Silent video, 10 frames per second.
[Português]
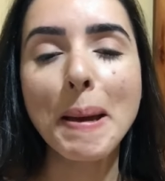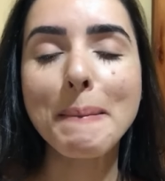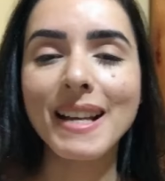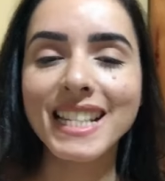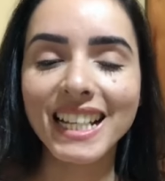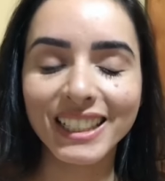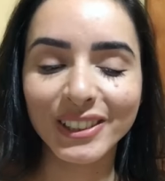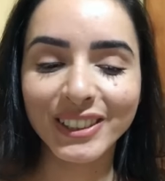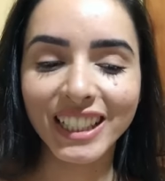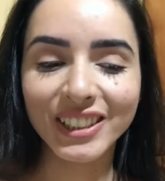Mas é
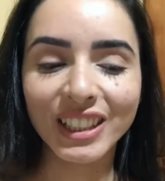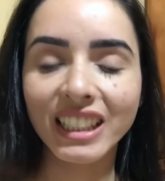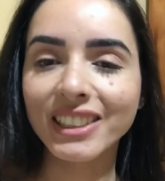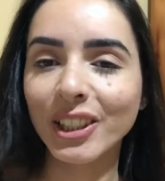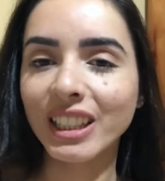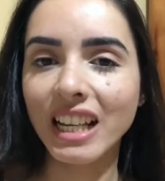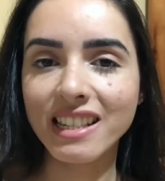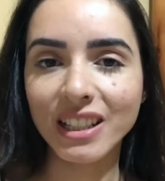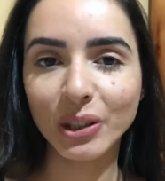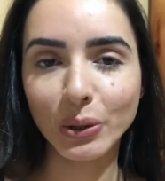isso, gente. Eu queria só dar
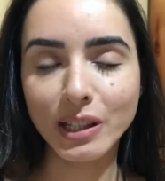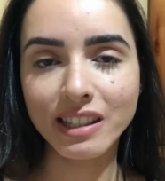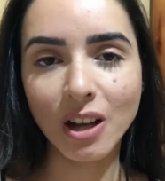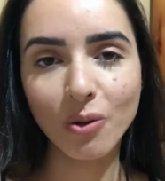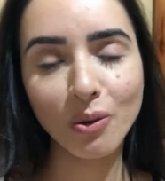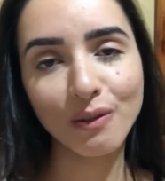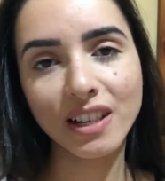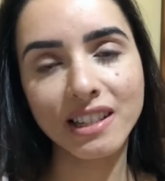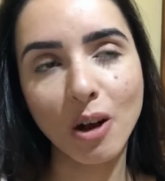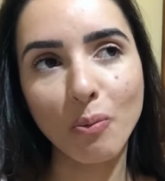essa introdução,
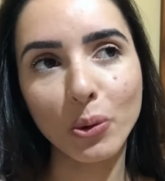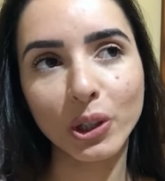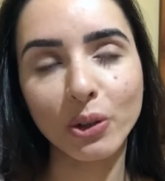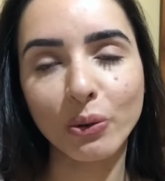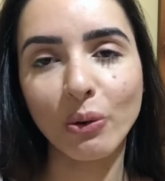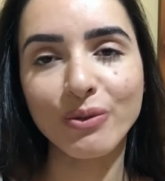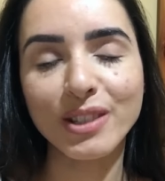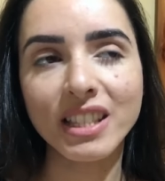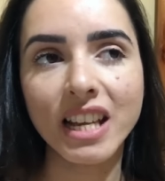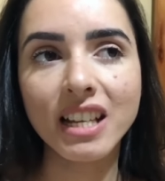conversar um pouquinho com
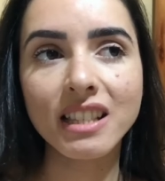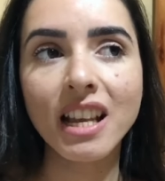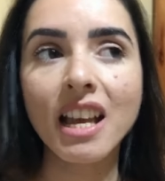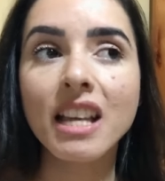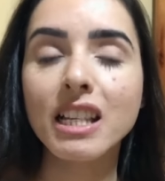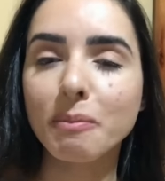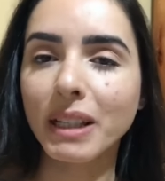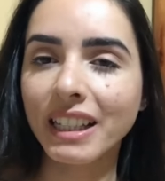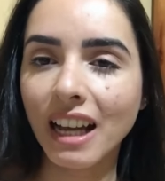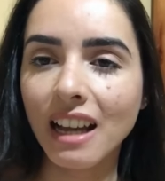vocês,
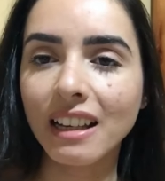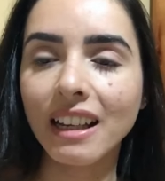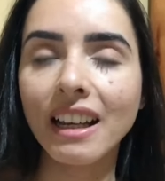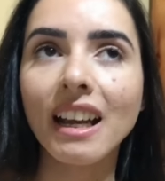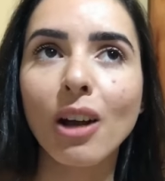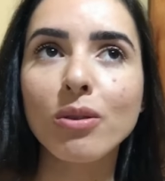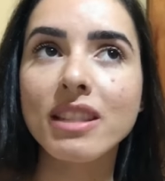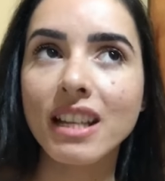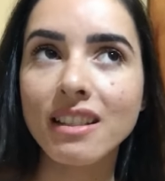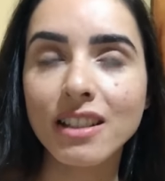explicar, né, a
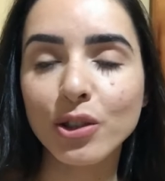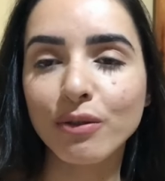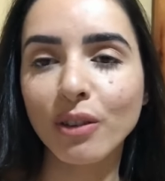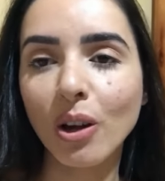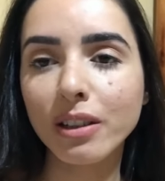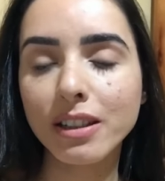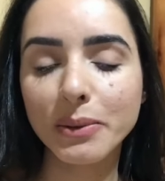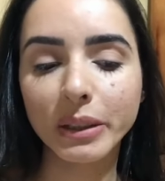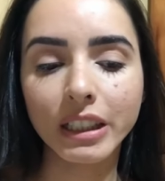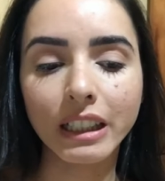ausência de vlogs
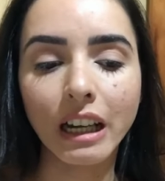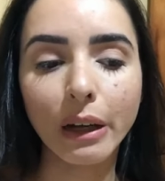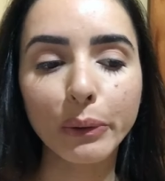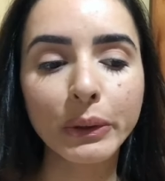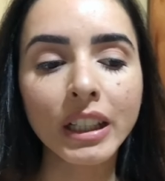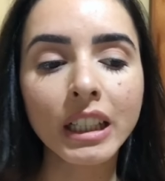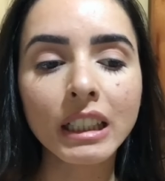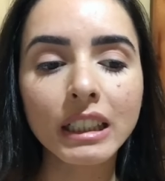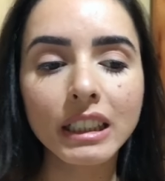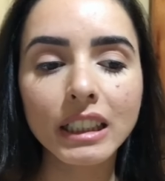no canal
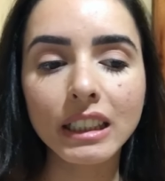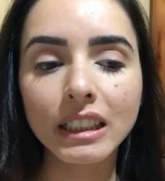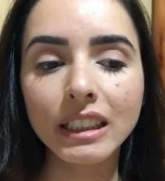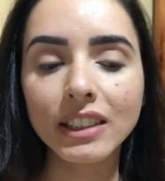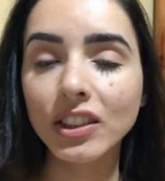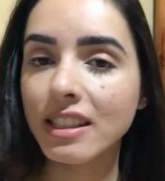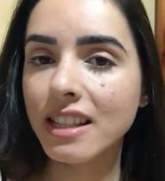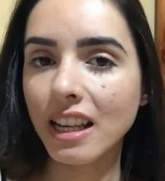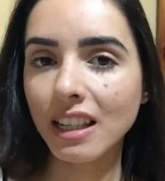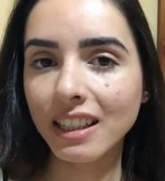e
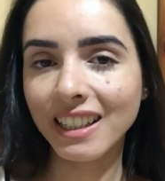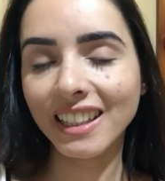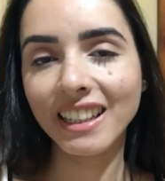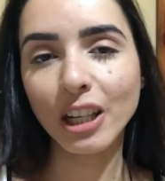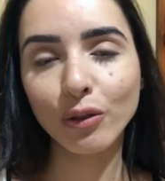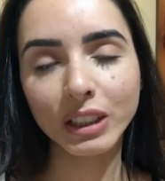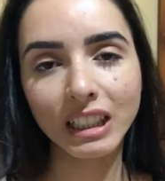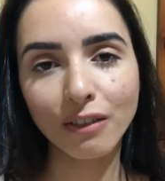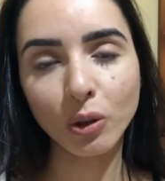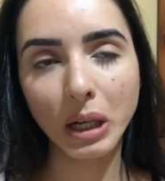dizer que eu vou
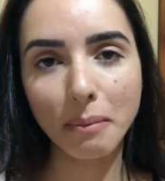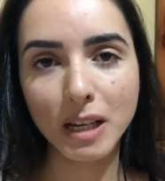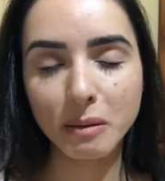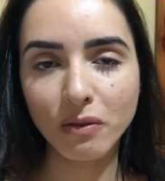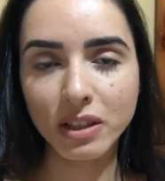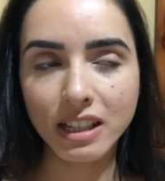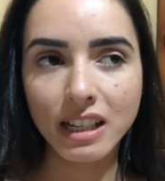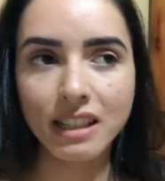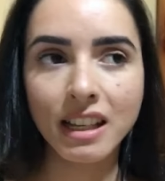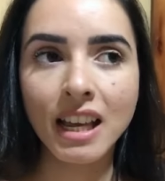tentar vlogar mais para
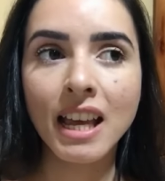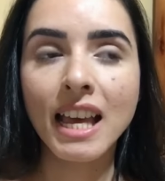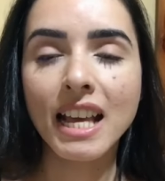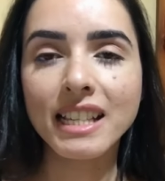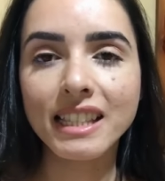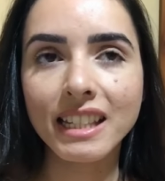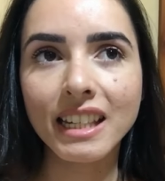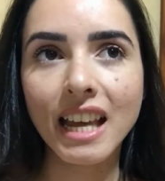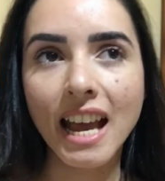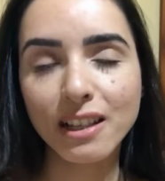vocês
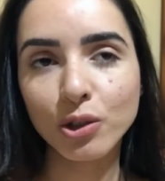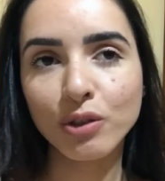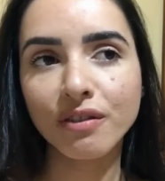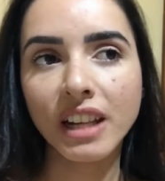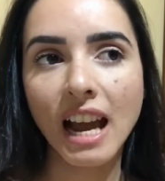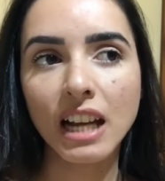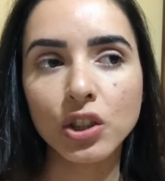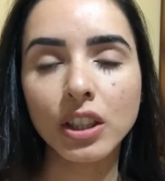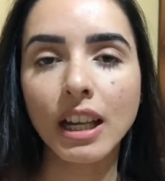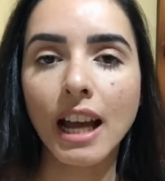esse resto de
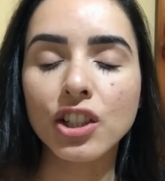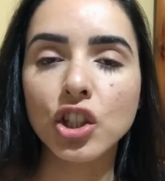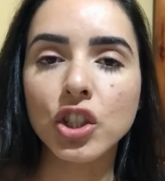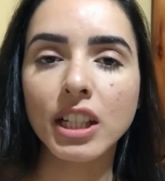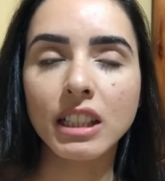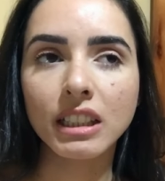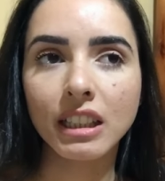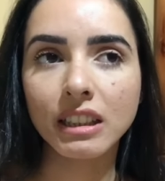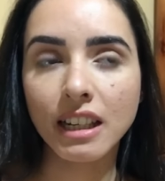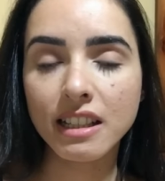viagem. A gente ainda
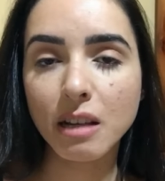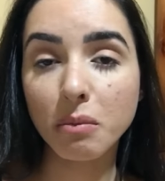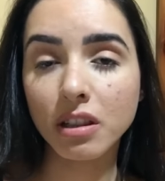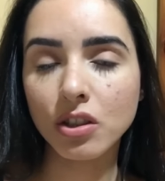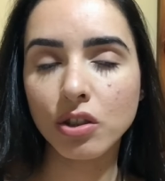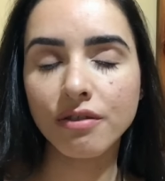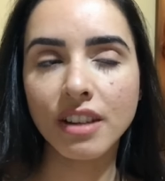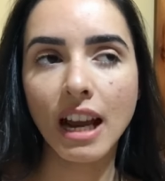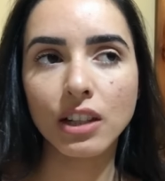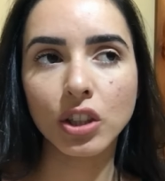tem três semanas de
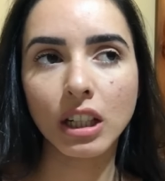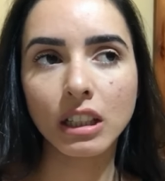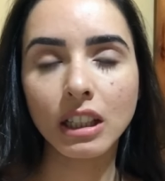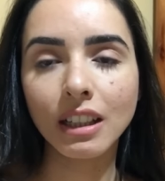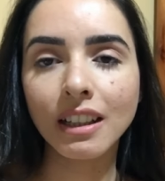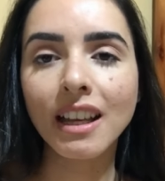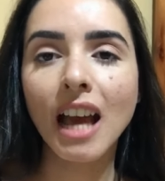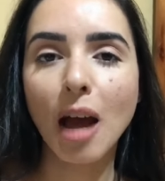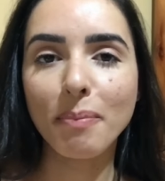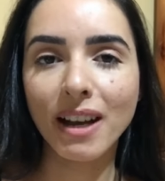viagem aqui,
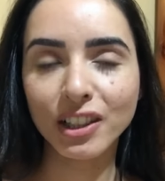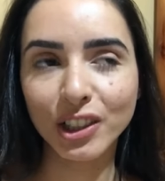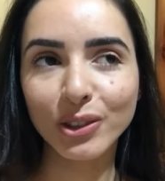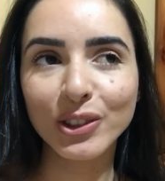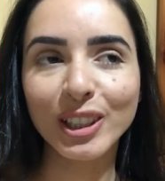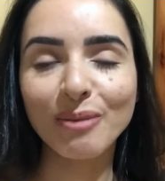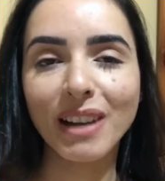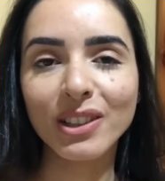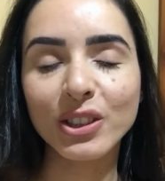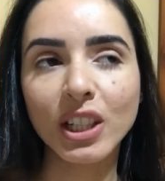a partir do dia que
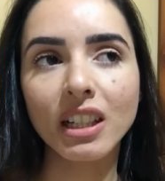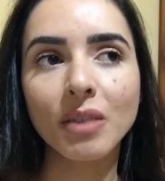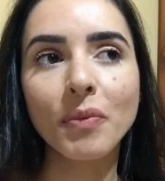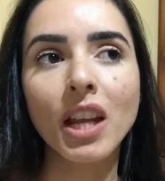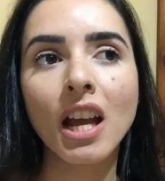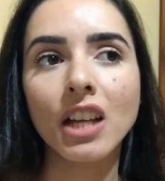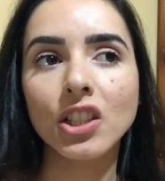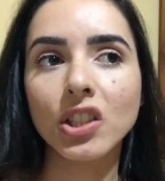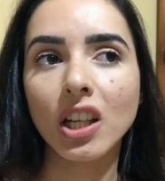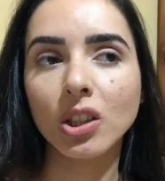Mário chega. A
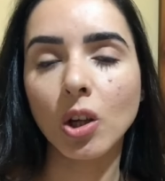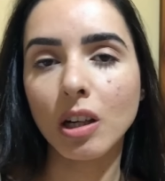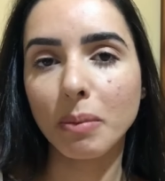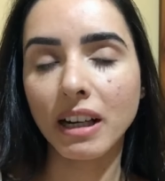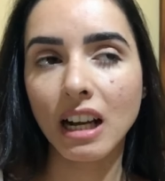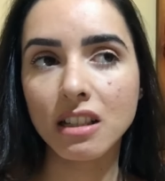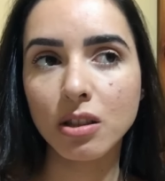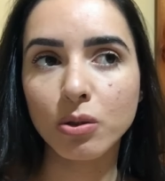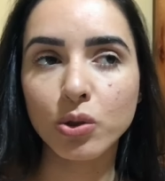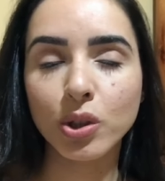gente retorna para
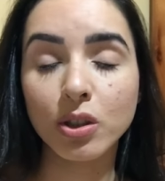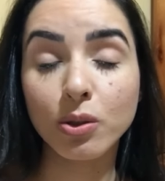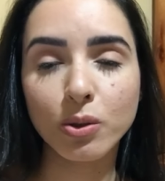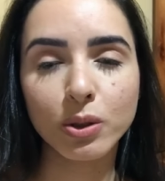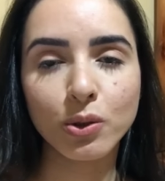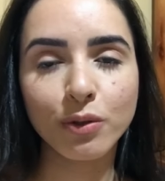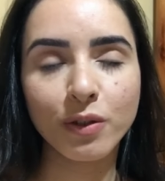casa no dia 18 de